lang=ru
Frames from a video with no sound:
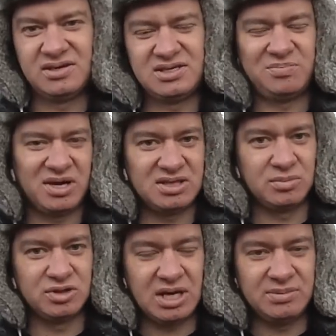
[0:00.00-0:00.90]
Вася,
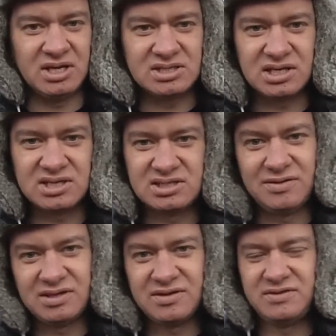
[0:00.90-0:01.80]
поэтому дам несколько
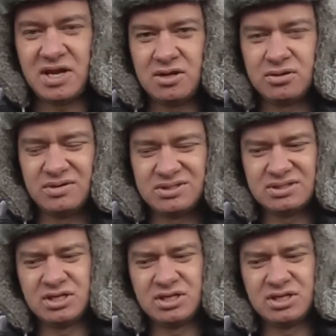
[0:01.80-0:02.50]
советов тренеру, Вася.